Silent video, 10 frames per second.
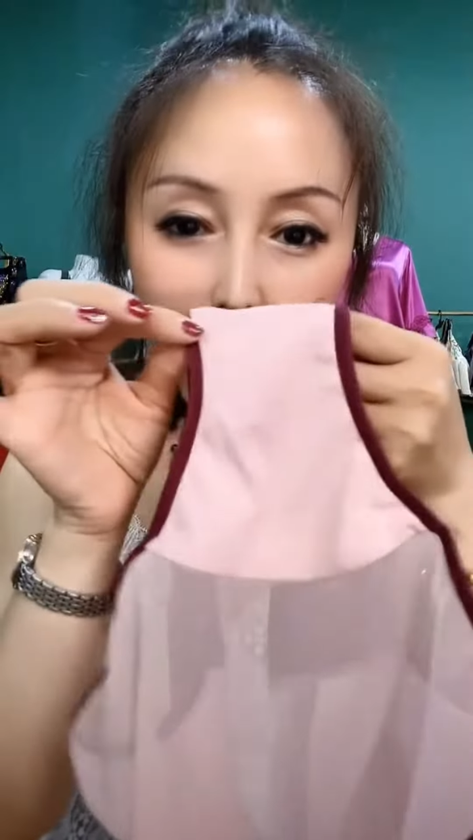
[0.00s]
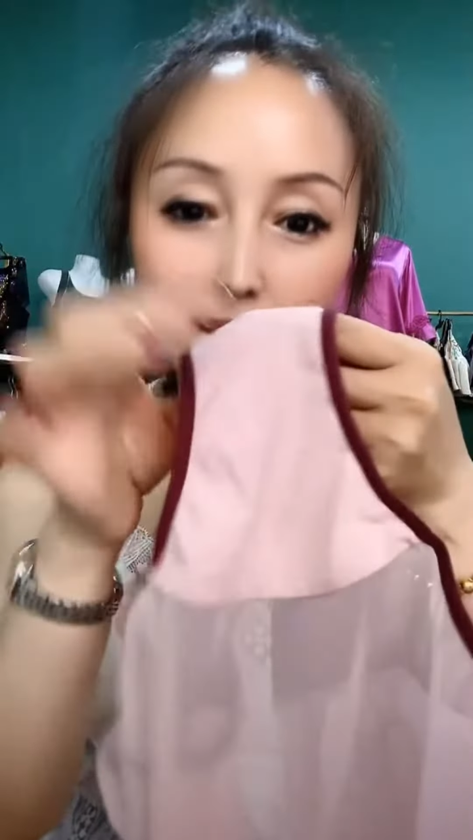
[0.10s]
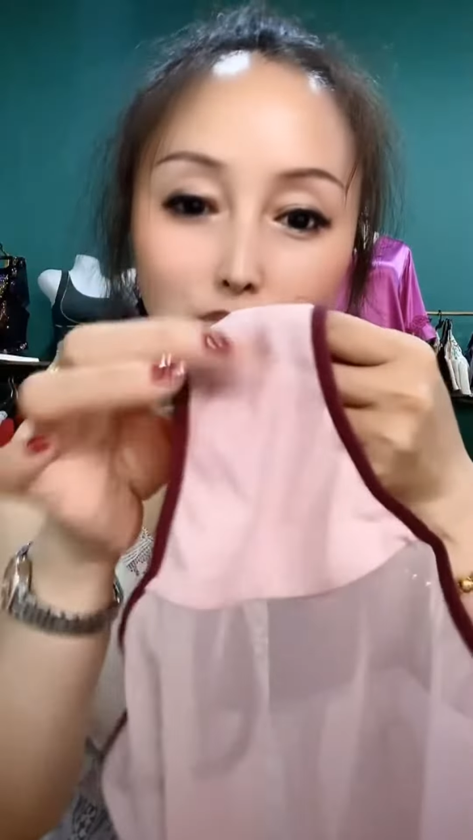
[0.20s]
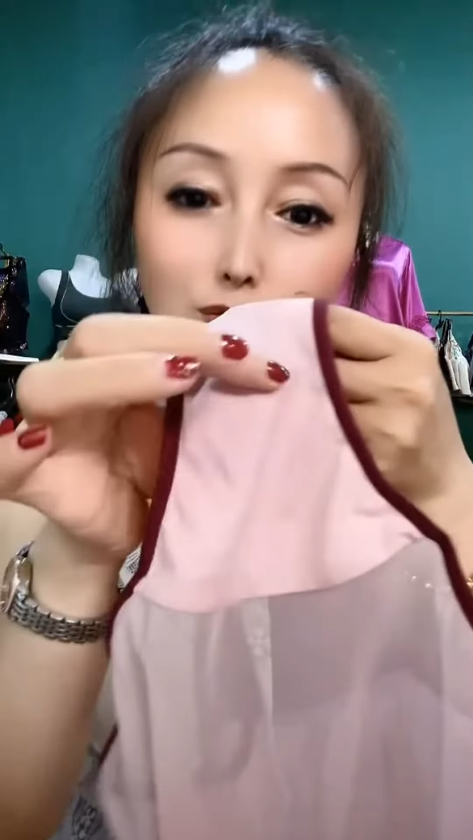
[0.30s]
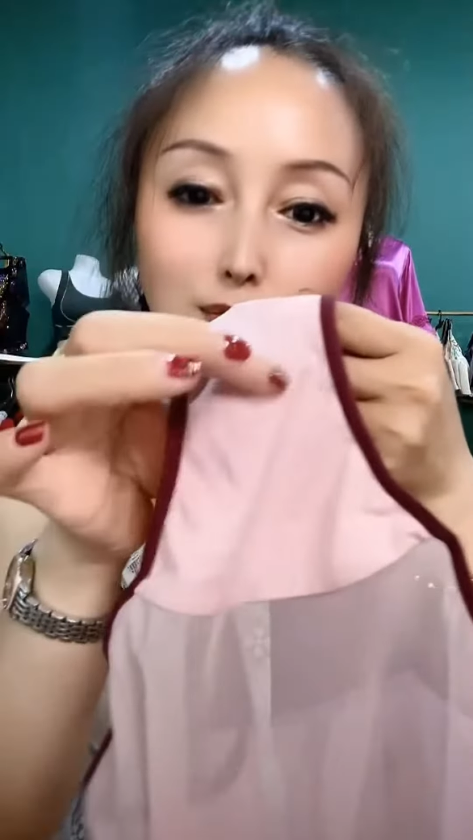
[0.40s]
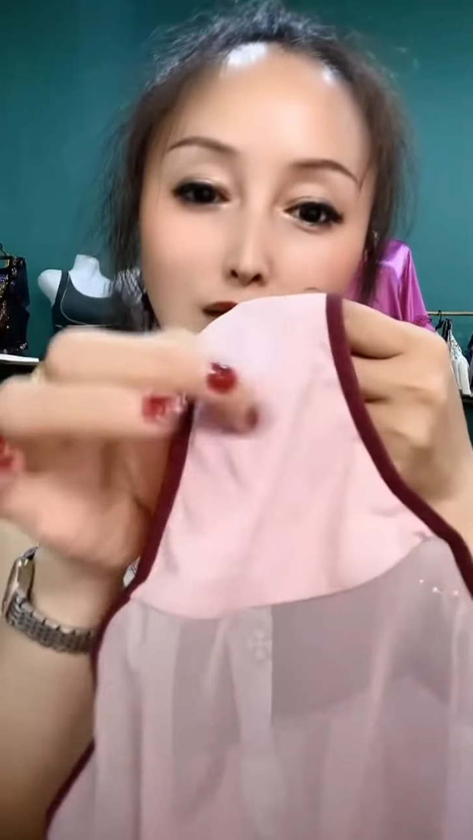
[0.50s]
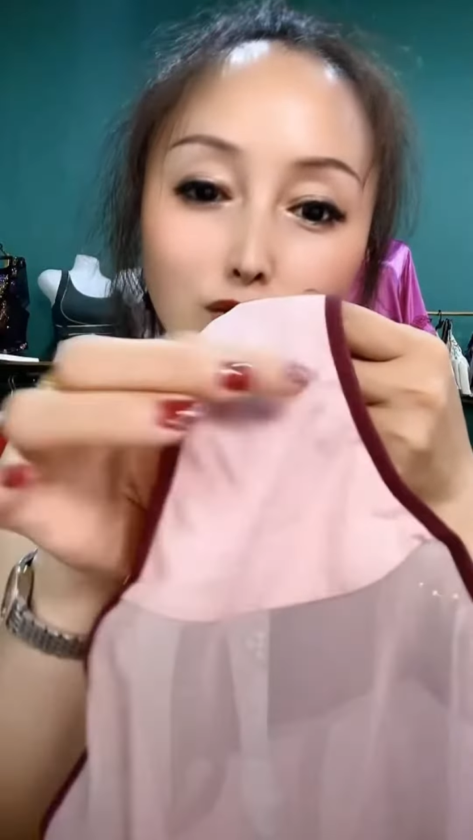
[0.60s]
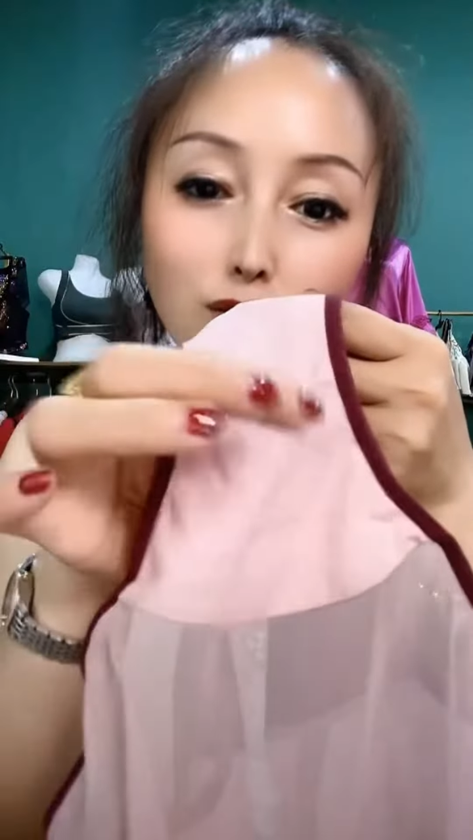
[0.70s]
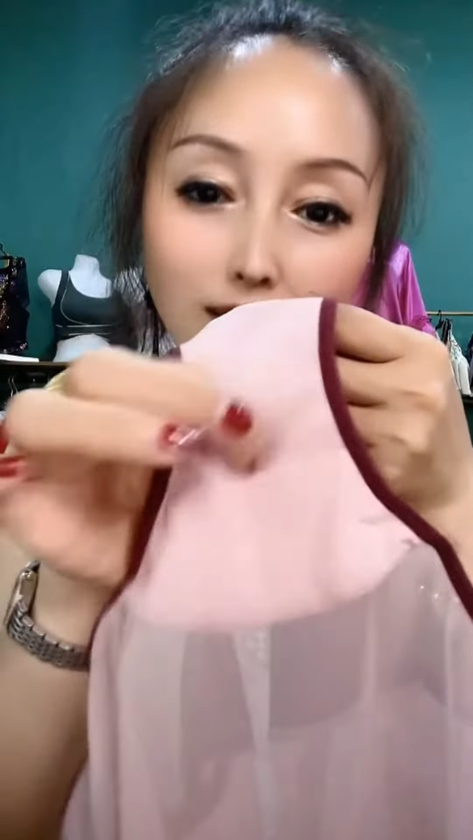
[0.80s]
啊，纯棉双